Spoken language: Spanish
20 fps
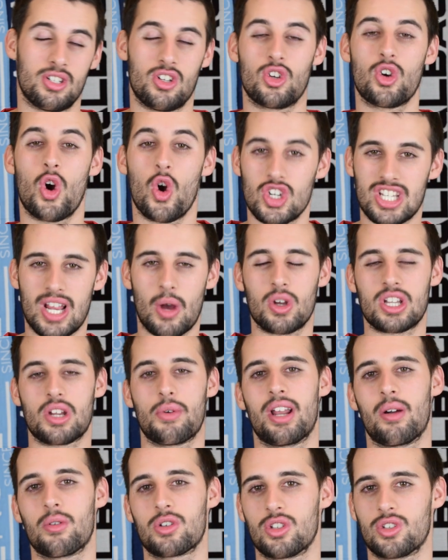pues yo os hago
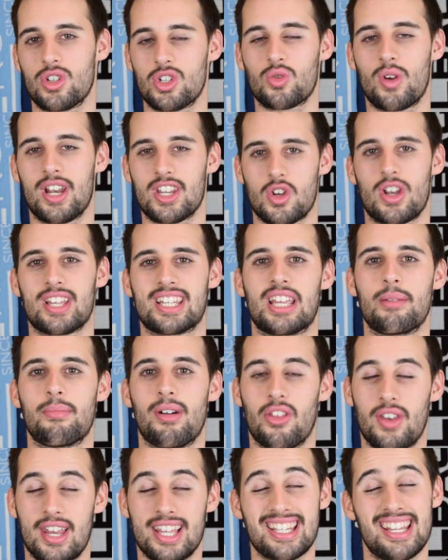saber a vosotros cuáles son las
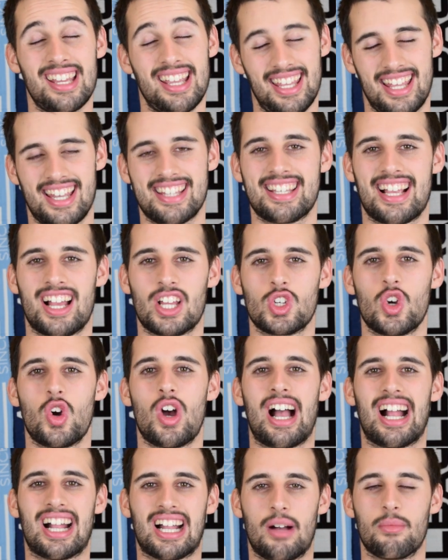equipaciones y en este
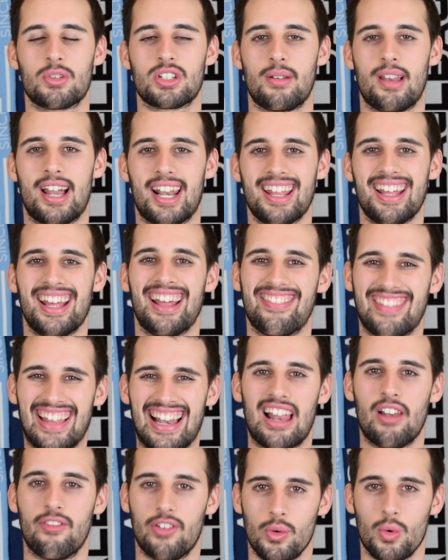caso acabamos de hablar de
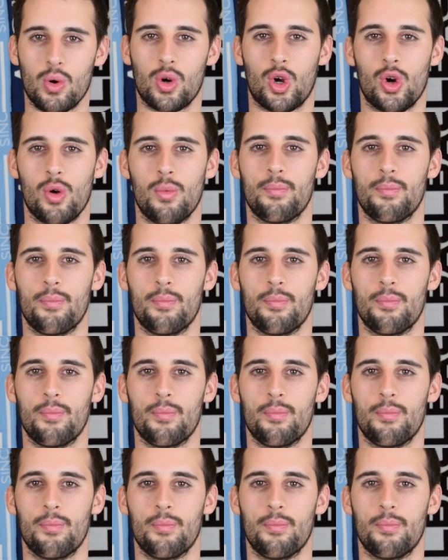la del Friburgo.